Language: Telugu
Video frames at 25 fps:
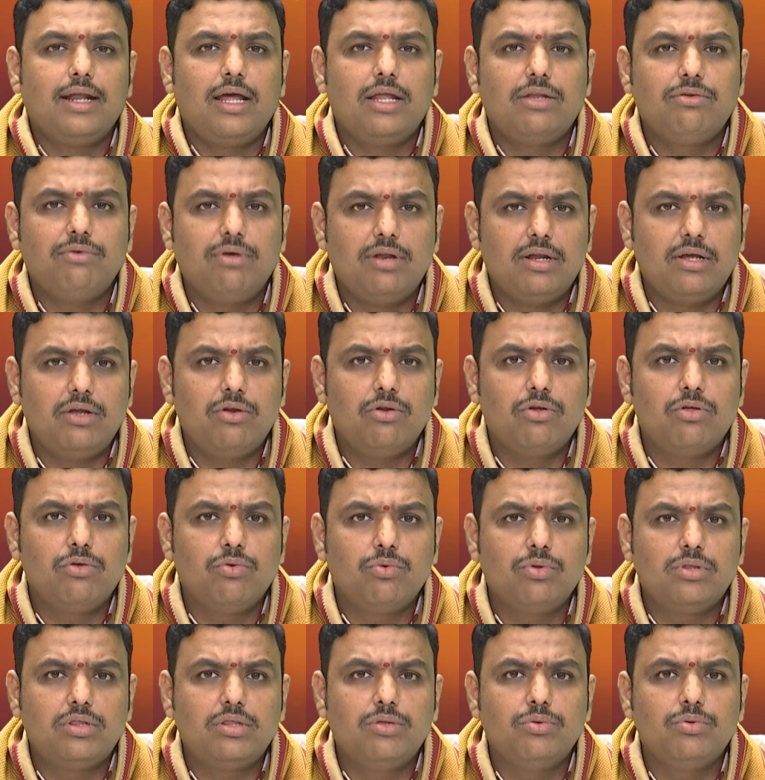రాశి వారికి ఈరోజు
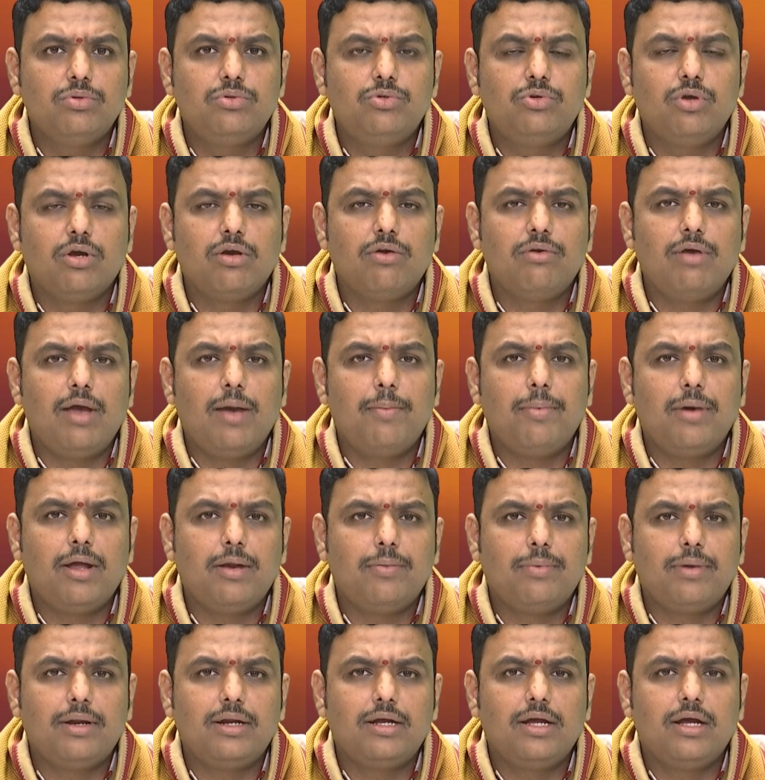వృత్తి ఉద్యోగ వ్యాపార
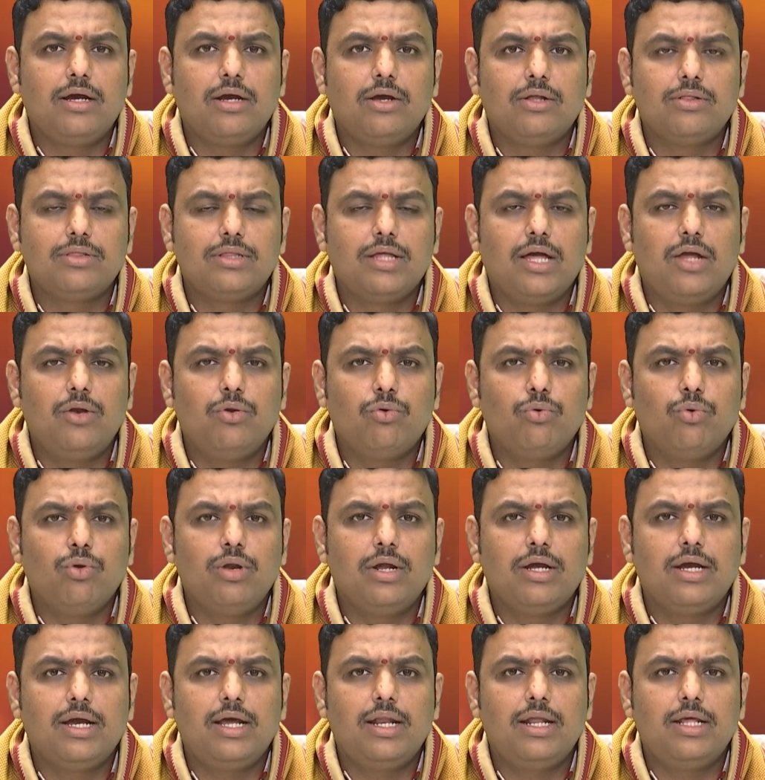పరంగా అంత
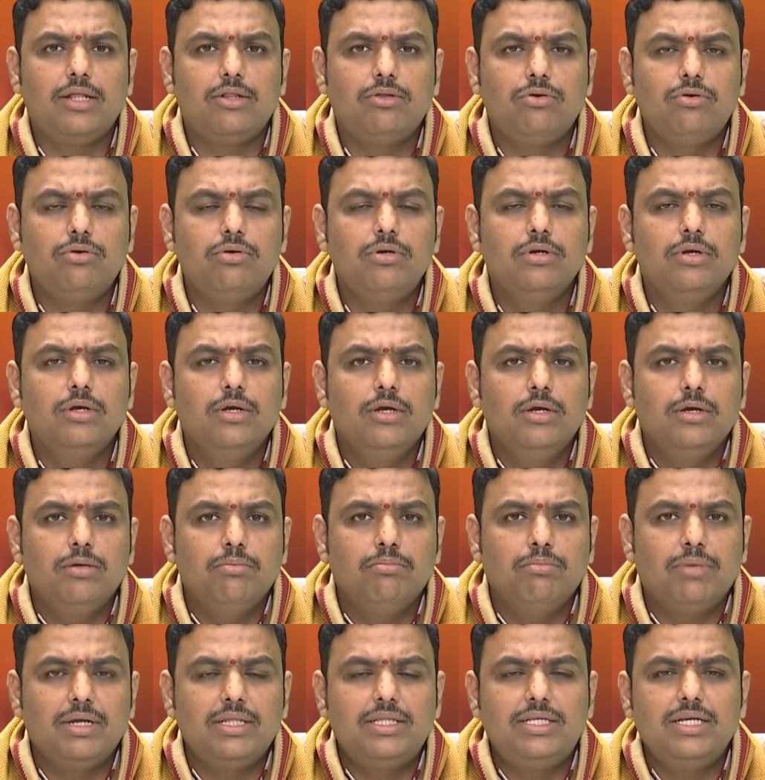అనుకూలంగా లేదు
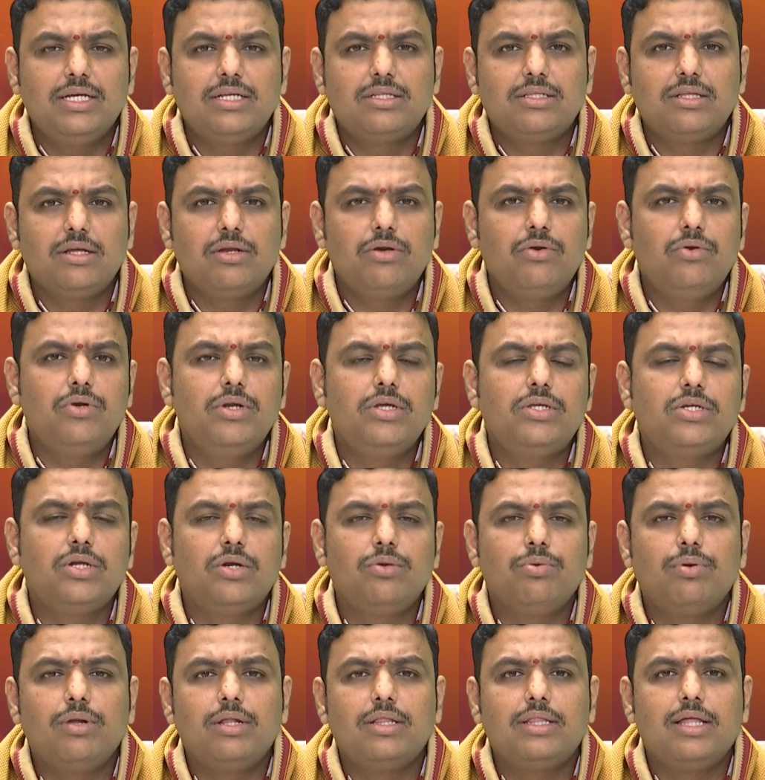మధ్యస్థ నుండి
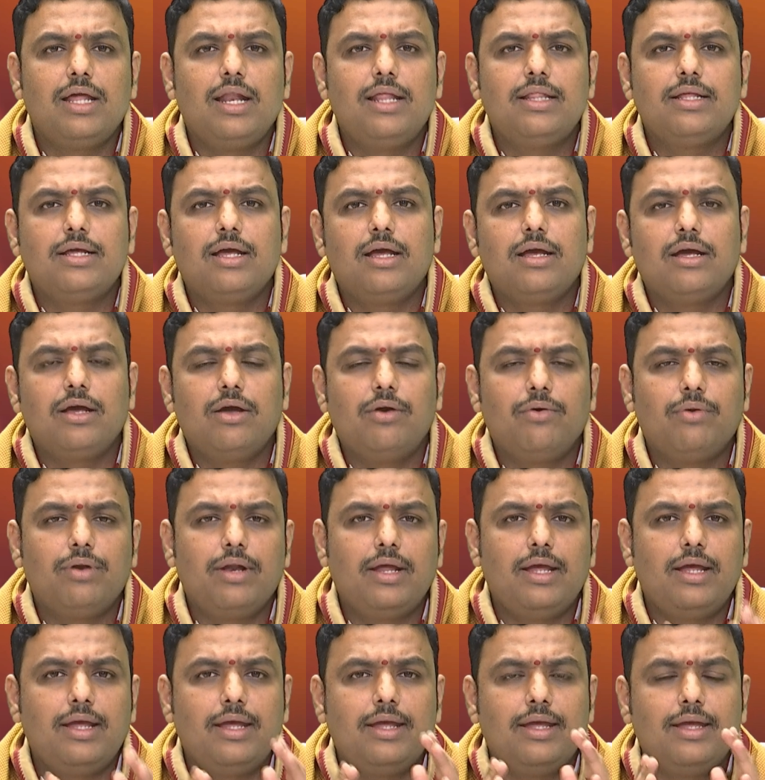చెడు ఫలితాలు అధికంగా
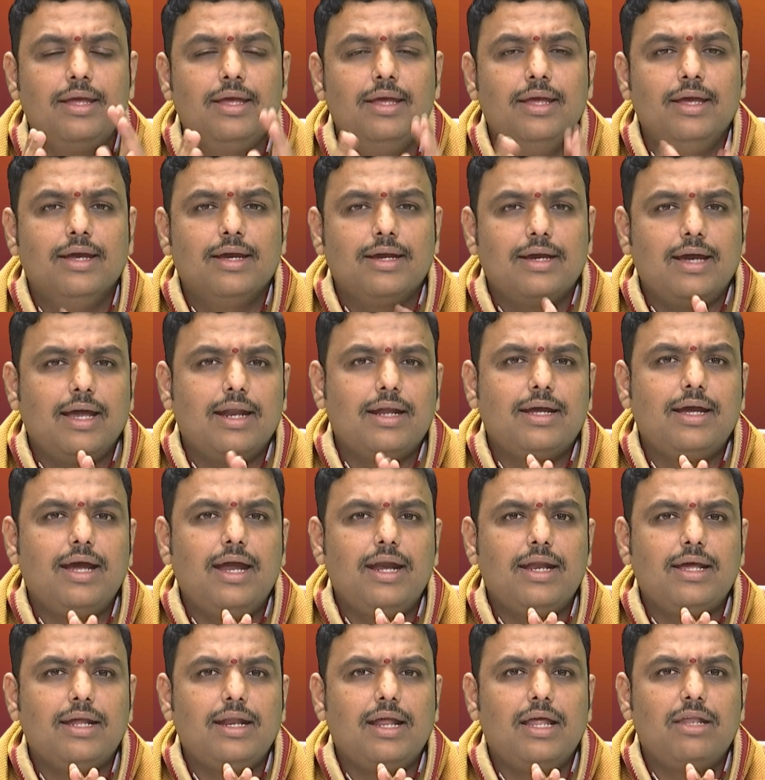ఉన్నాయి
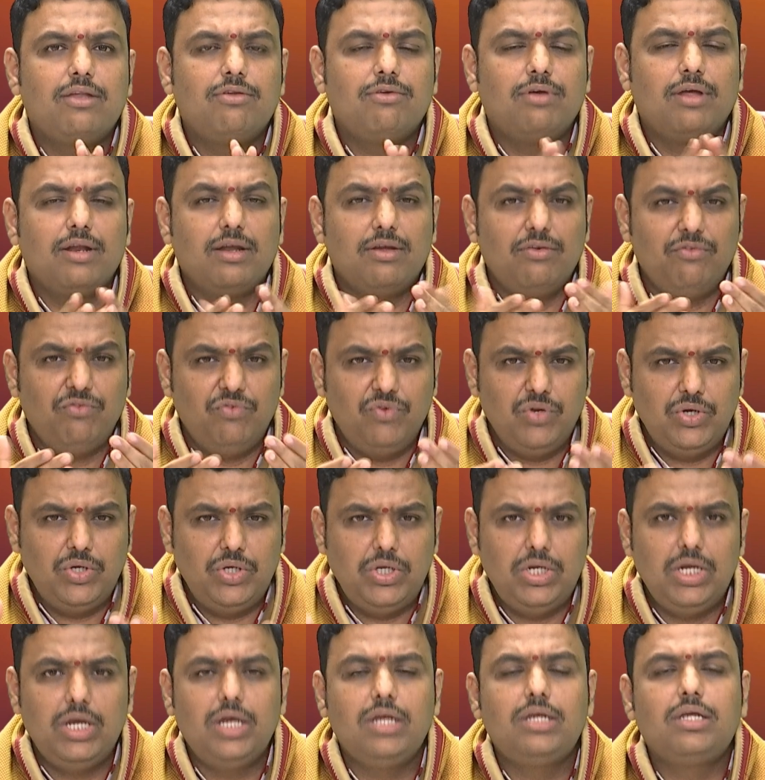కర్కాటక రాశి వారికి
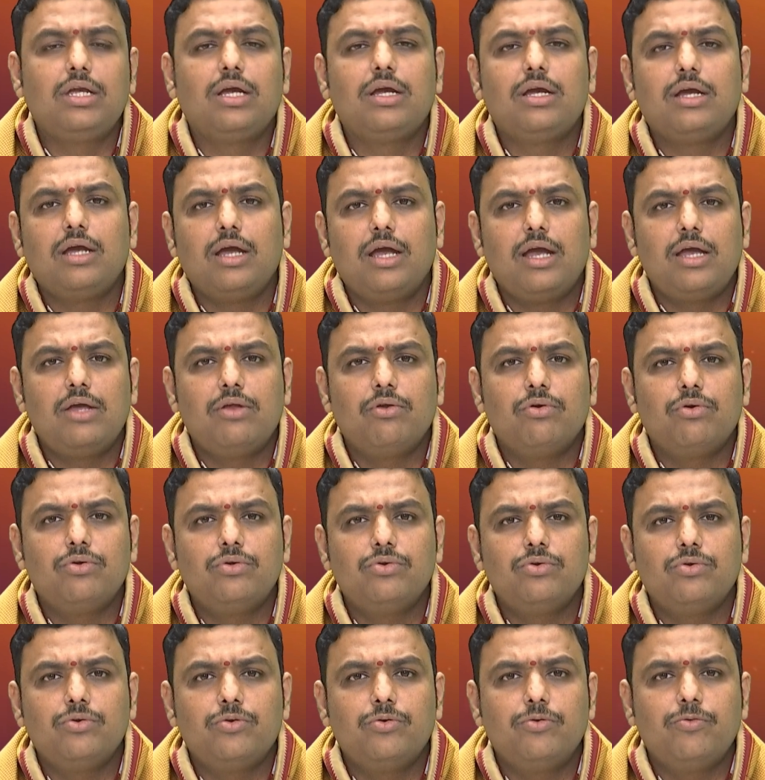విశేషంగా
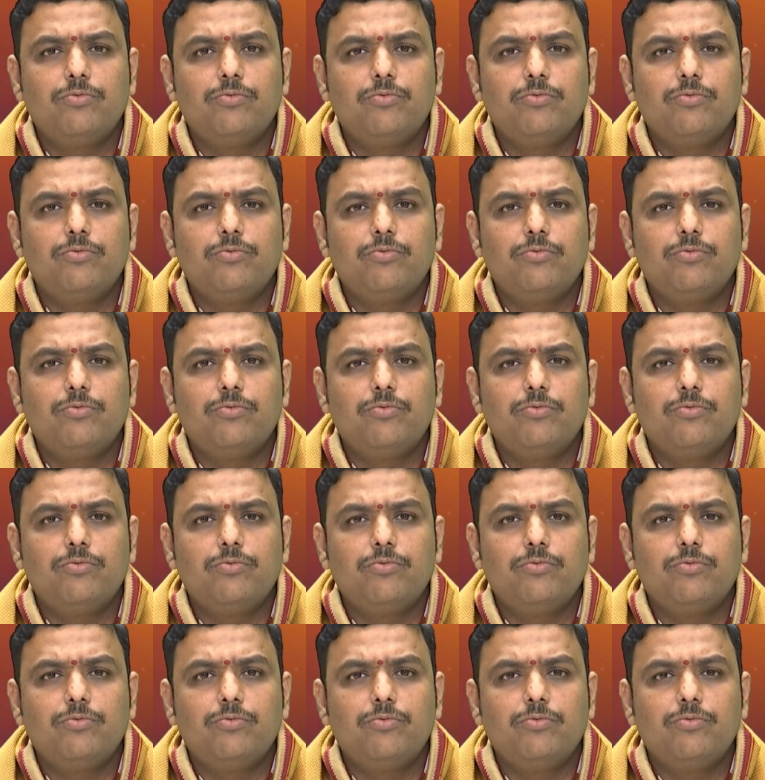ఈరోజు